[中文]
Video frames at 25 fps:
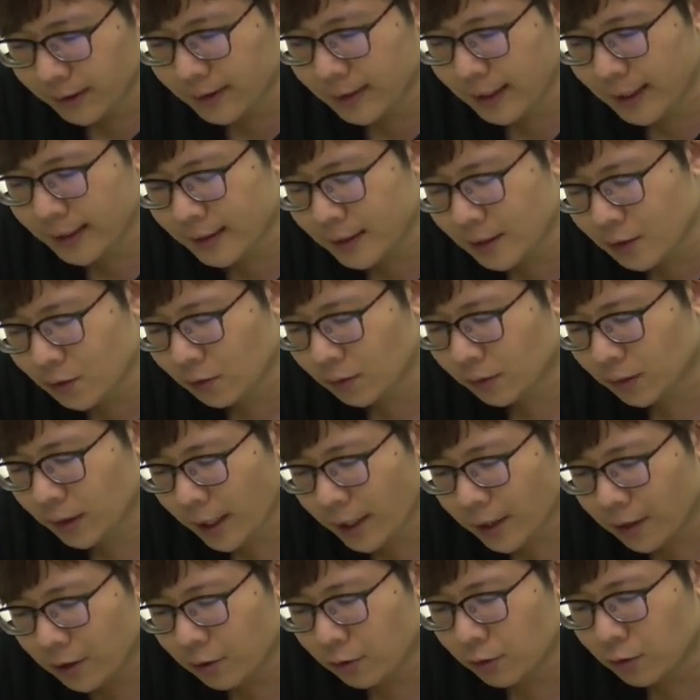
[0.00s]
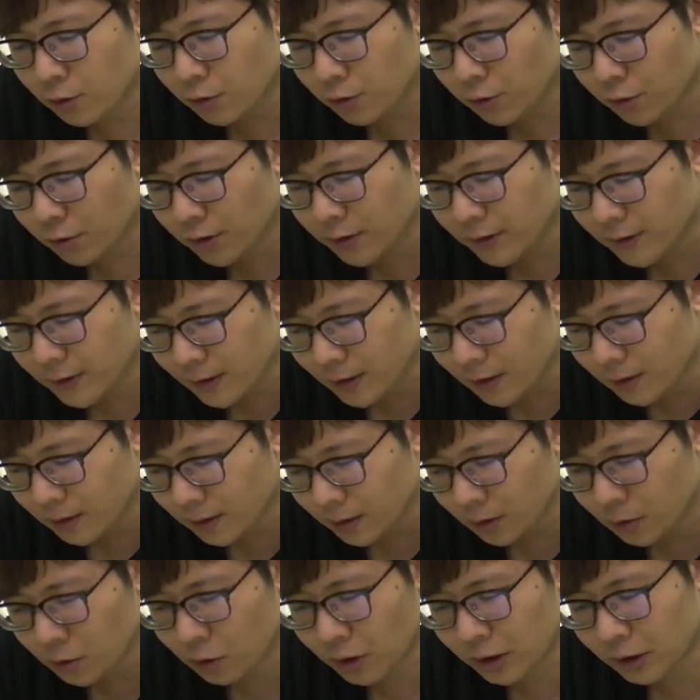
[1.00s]
但是它是一种带有确
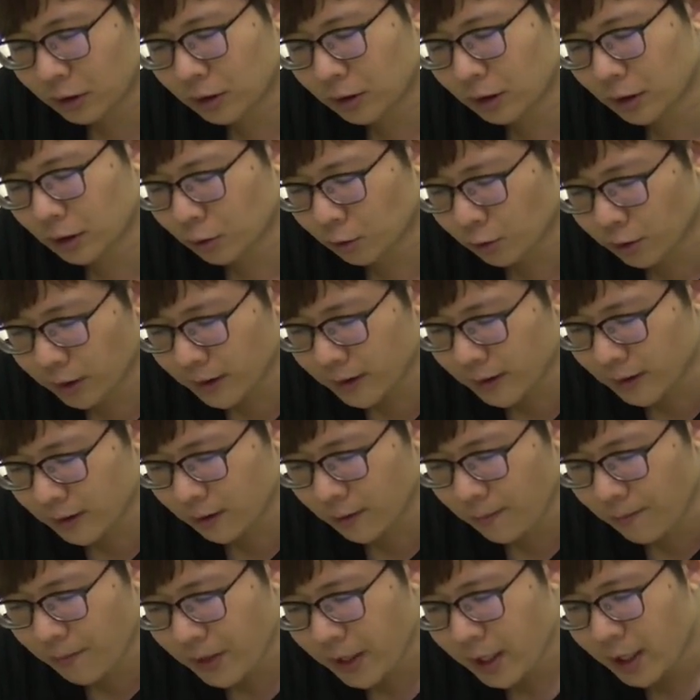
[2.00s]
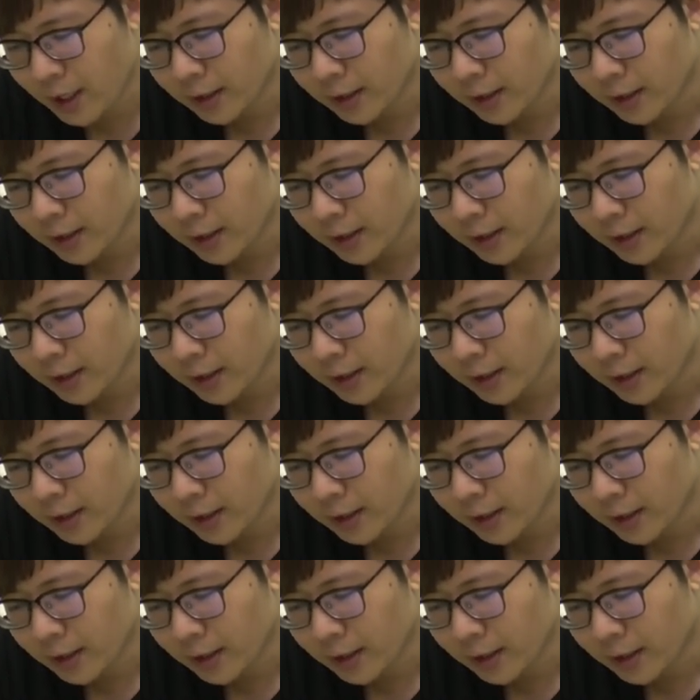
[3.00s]
信的的推测，